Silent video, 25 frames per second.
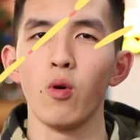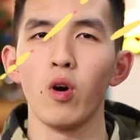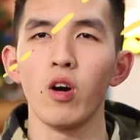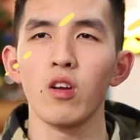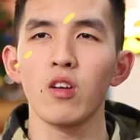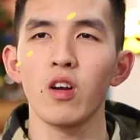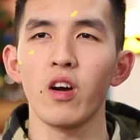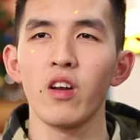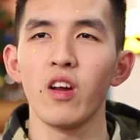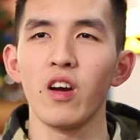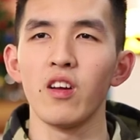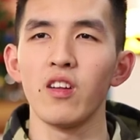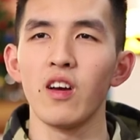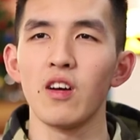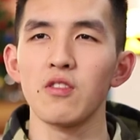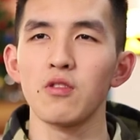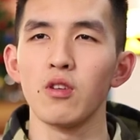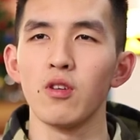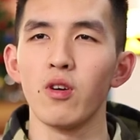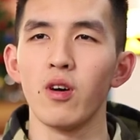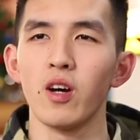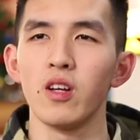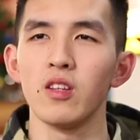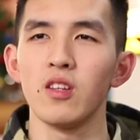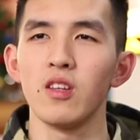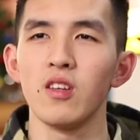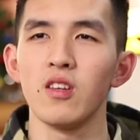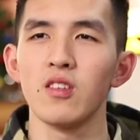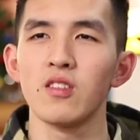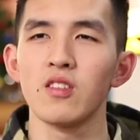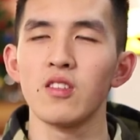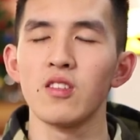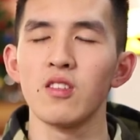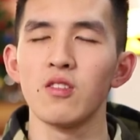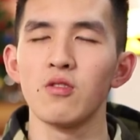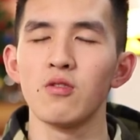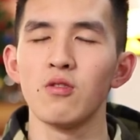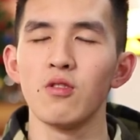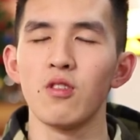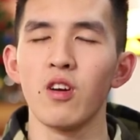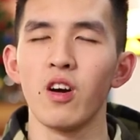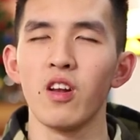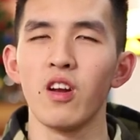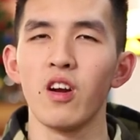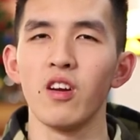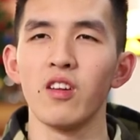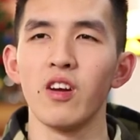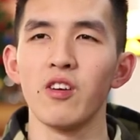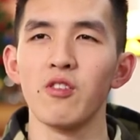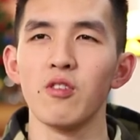我和康奈尔大学的话，第一次去康
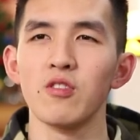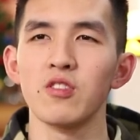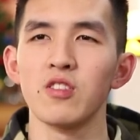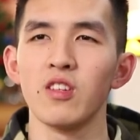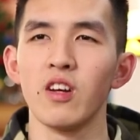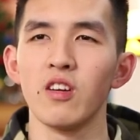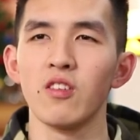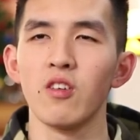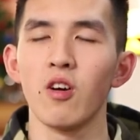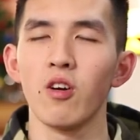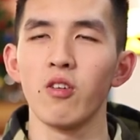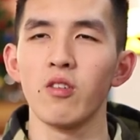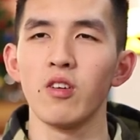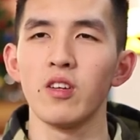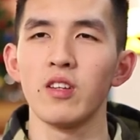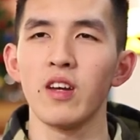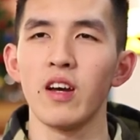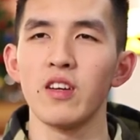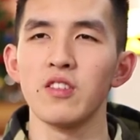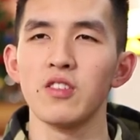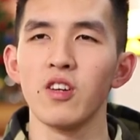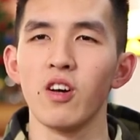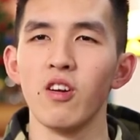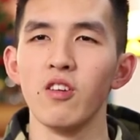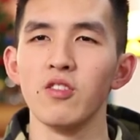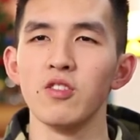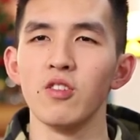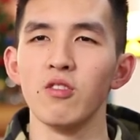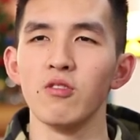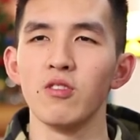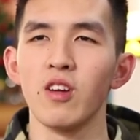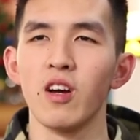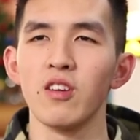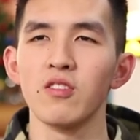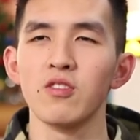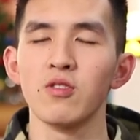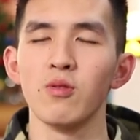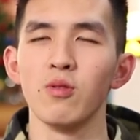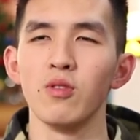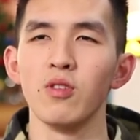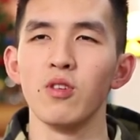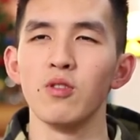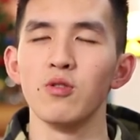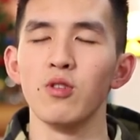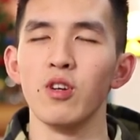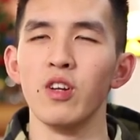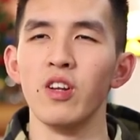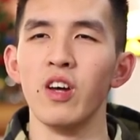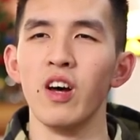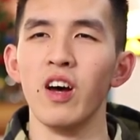奈尔大学是在高一探校的时候，当时我就
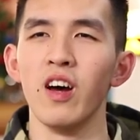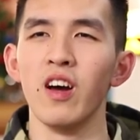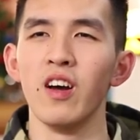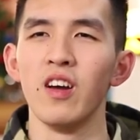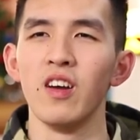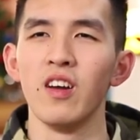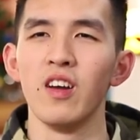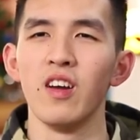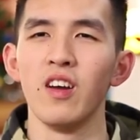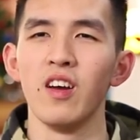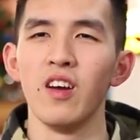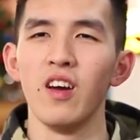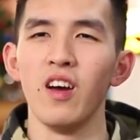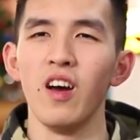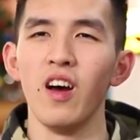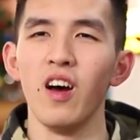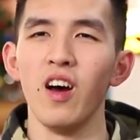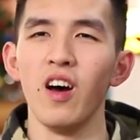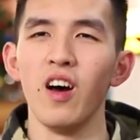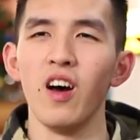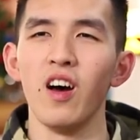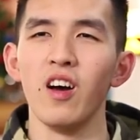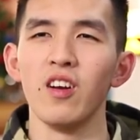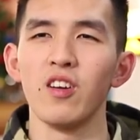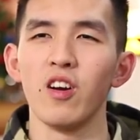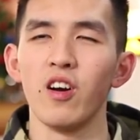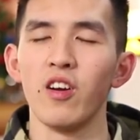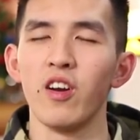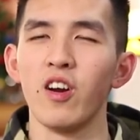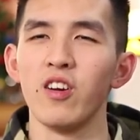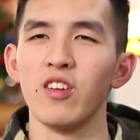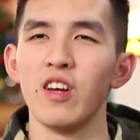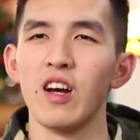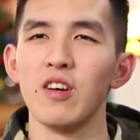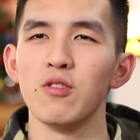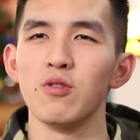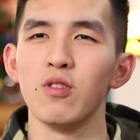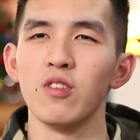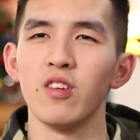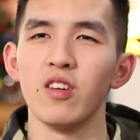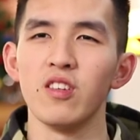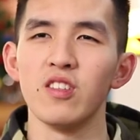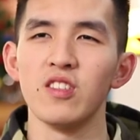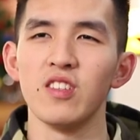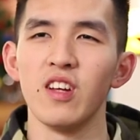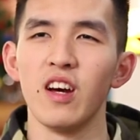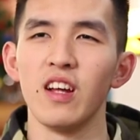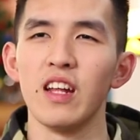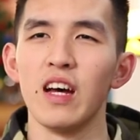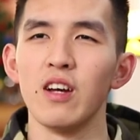觉得，呃，康奈尔大学跟
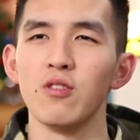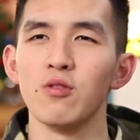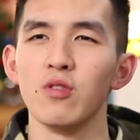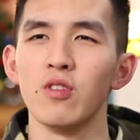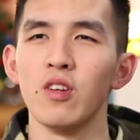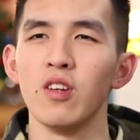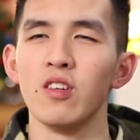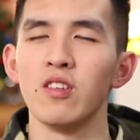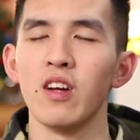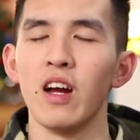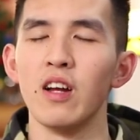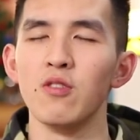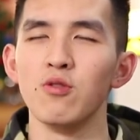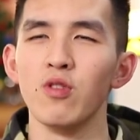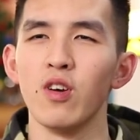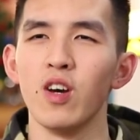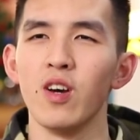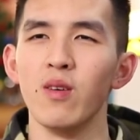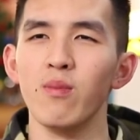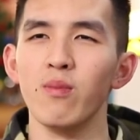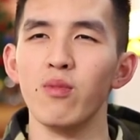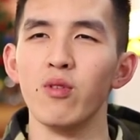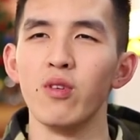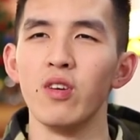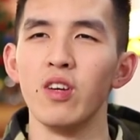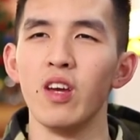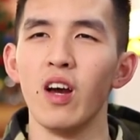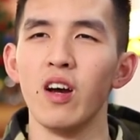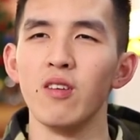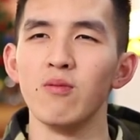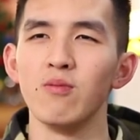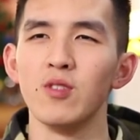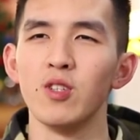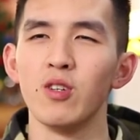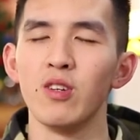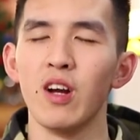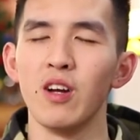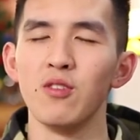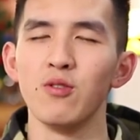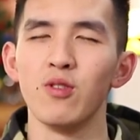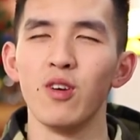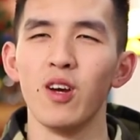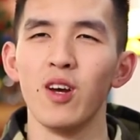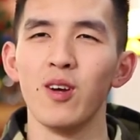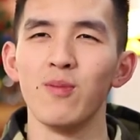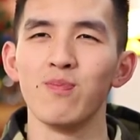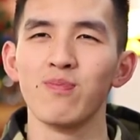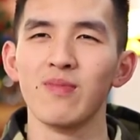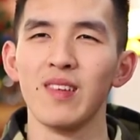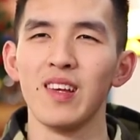其他大学的感觉很不一样，就感
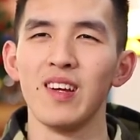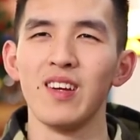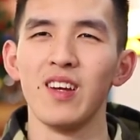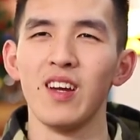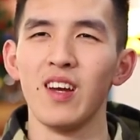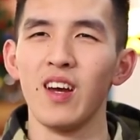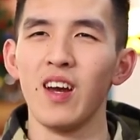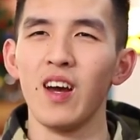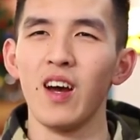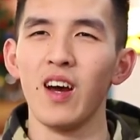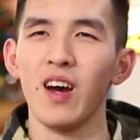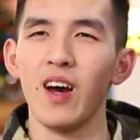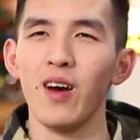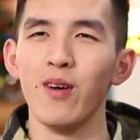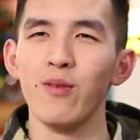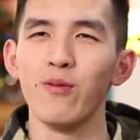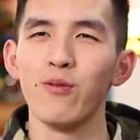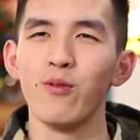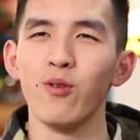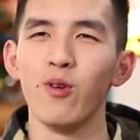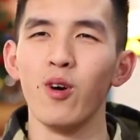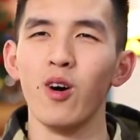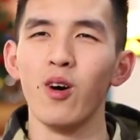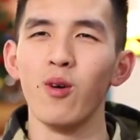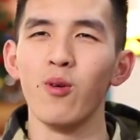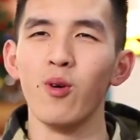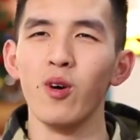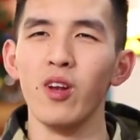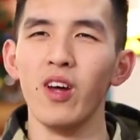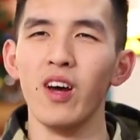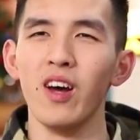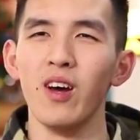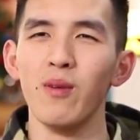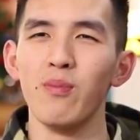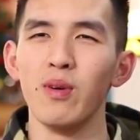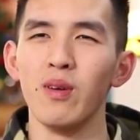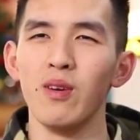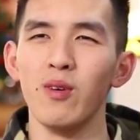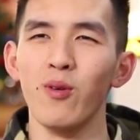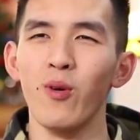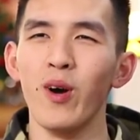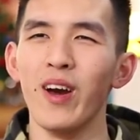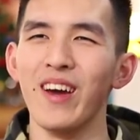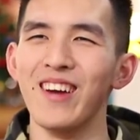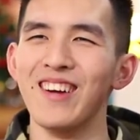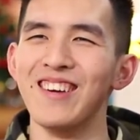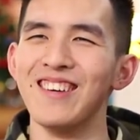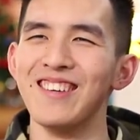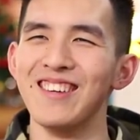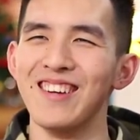觉很符合我的品
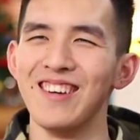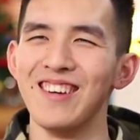味，